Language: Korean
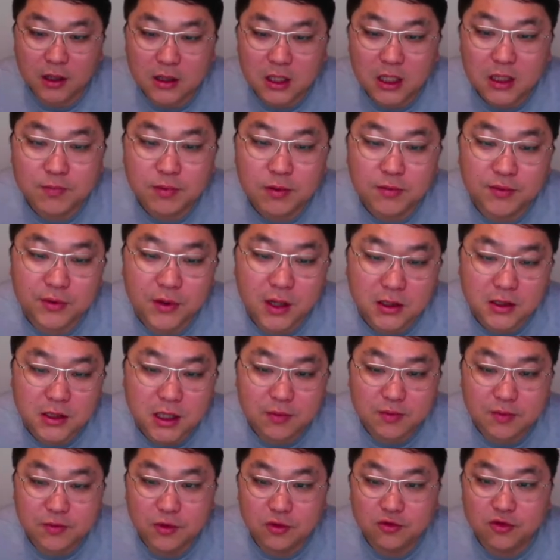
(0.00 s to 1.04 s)
트리플 블랙
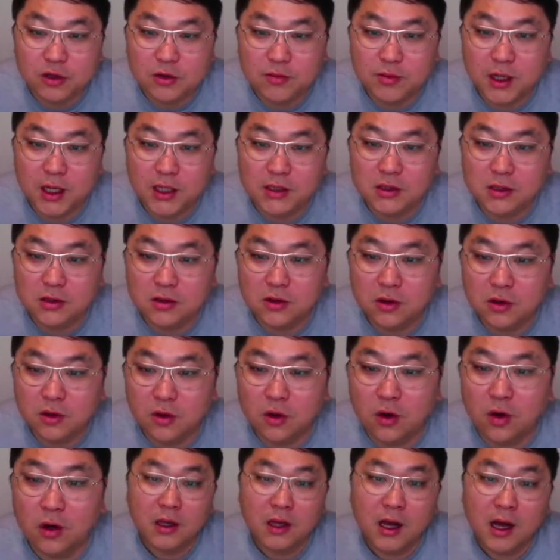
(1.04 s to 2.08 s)
제품을 구입을 하시는
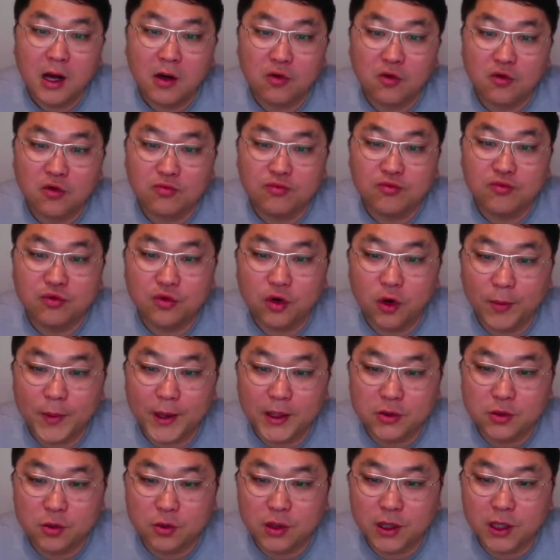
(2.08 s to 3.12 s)
거고 한국을 무료
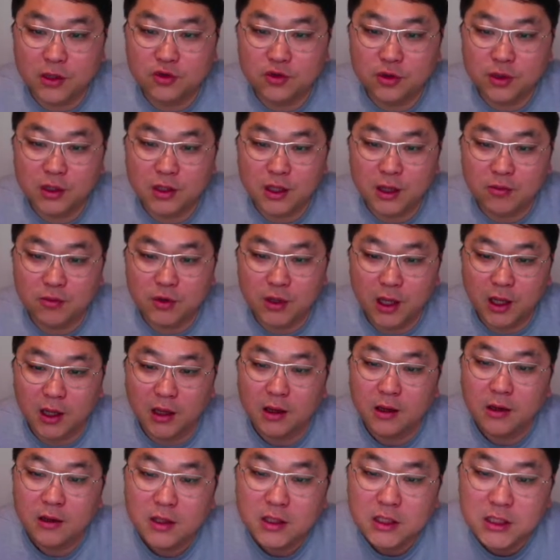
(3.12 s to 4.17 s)
배송을 해주기 때문에
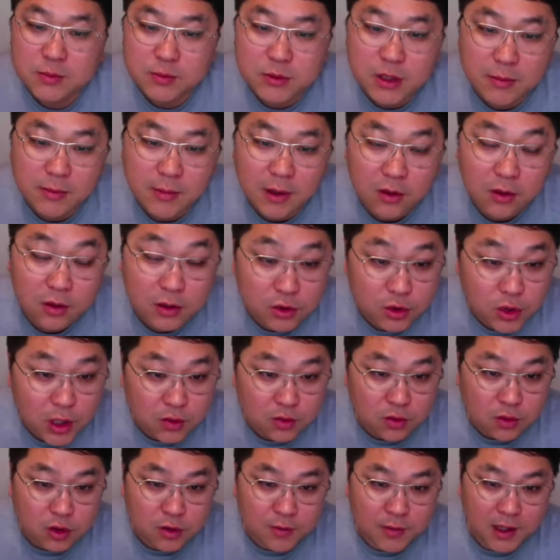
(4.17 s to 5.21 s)
17만원이
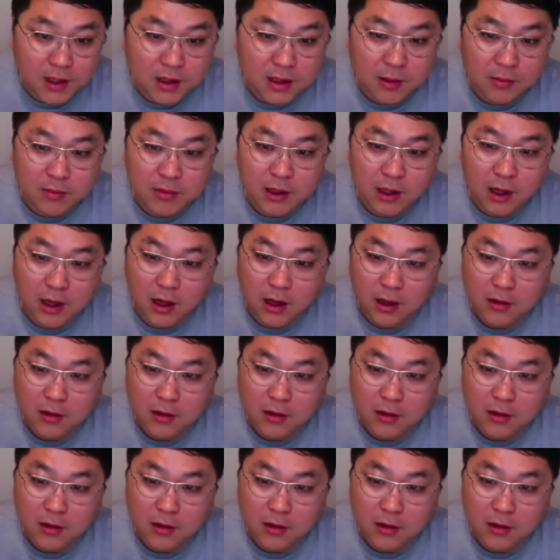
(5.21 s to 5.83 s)
최종 금액이 됩니다.